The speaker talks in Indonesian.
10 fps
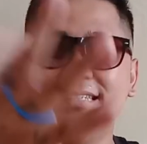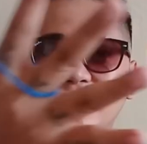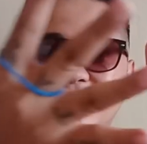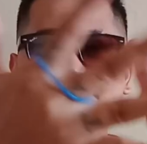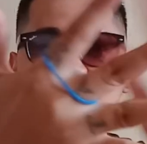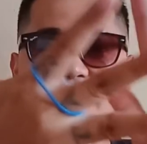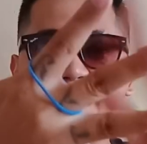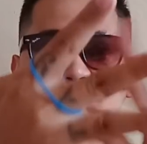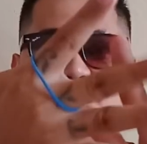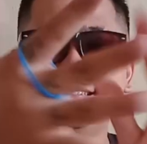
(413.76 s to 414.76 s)
jari tengah ya
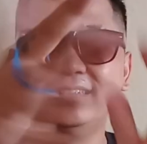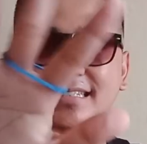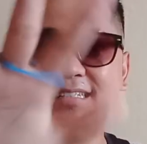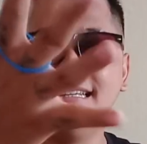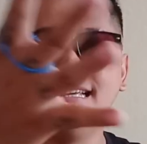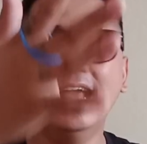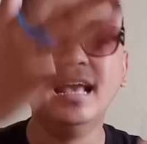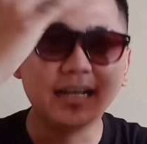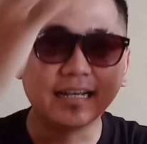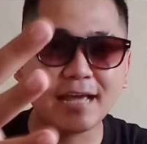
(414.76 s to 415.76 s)
di sini
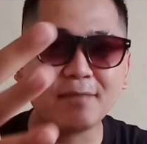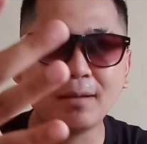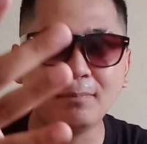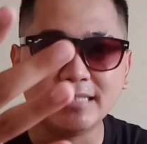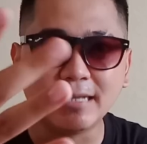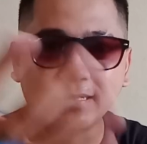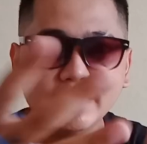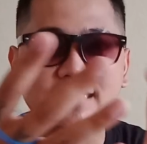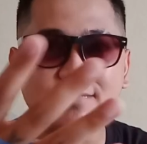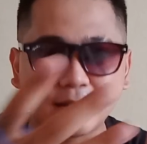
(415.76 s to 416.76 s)
kenapa bisa
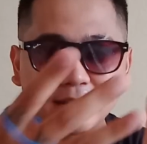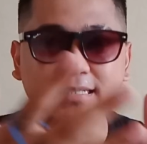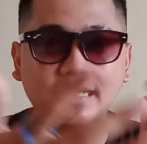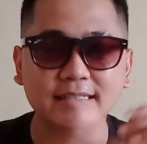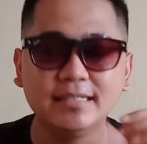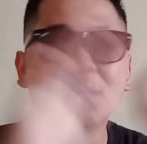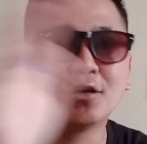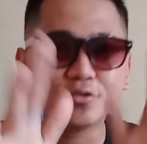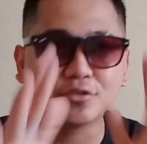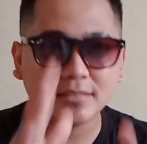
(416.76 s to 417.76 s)
pindah seperti tadi
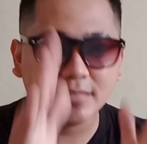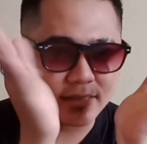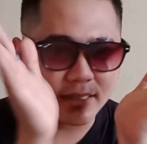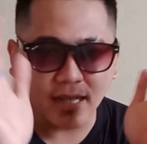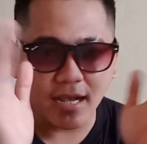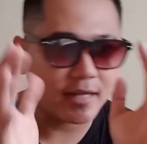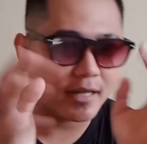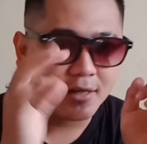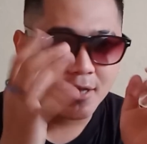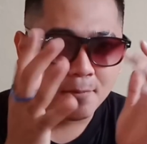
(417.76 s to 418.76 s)
langsung saja saya
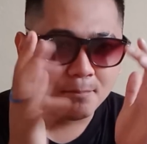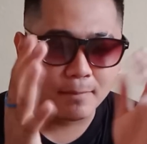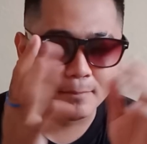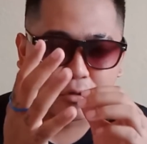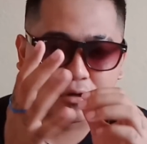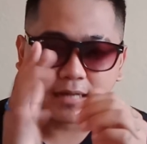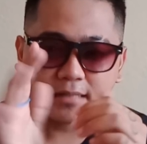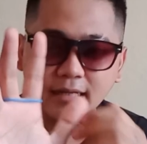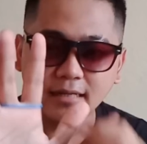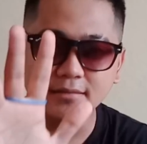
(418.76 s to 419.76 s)
akan
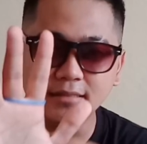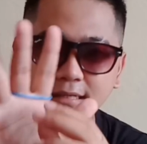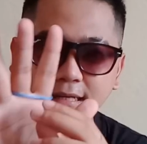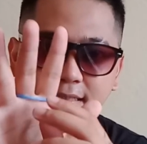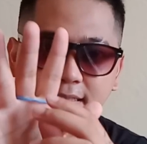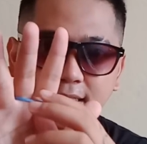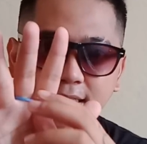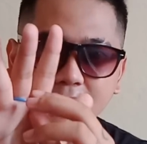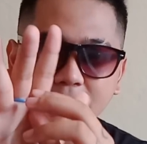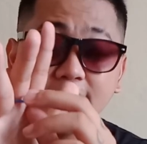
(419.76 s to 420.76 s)
membongkarnya jadi kayak gini
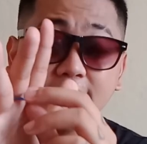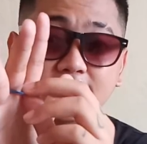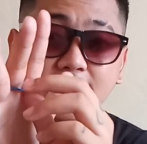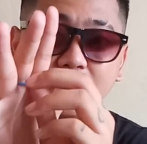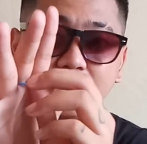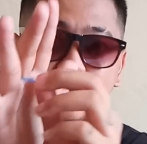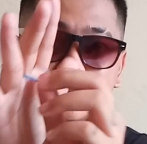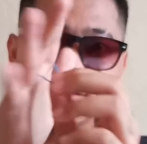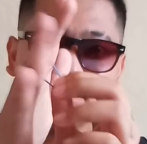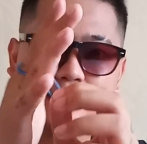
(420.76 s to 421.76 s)
ini ditarik
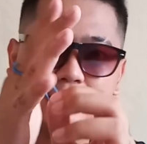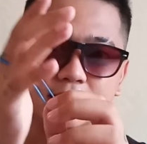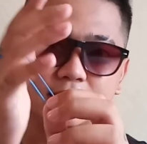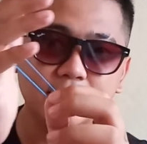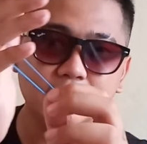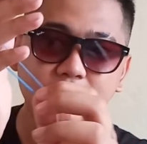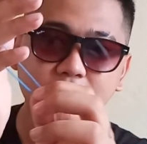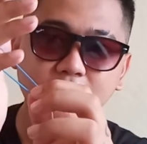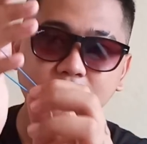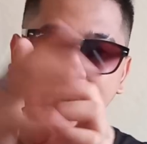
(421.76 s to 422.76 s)
teman-teman set
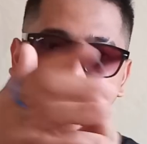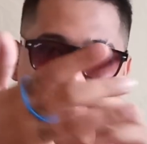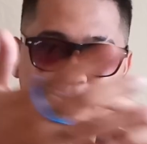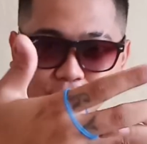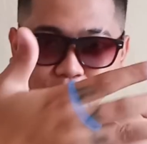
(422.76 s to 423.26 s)
jadi waktu